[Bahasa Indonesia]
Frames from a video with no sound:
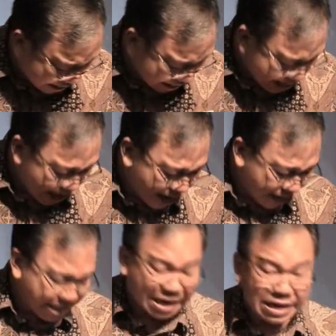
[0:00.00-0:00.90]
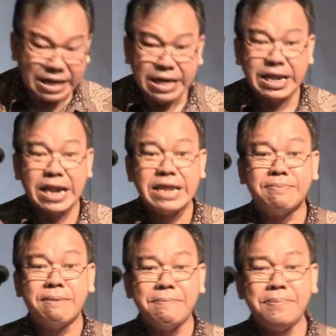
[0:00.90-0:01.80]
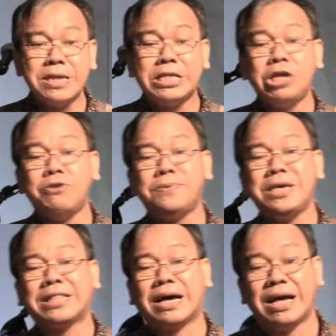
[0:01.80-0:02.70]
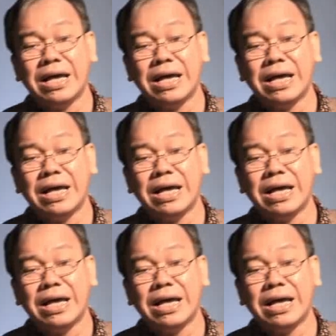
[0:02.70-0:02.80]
Dia hadir dan dia memimpin hidup kita.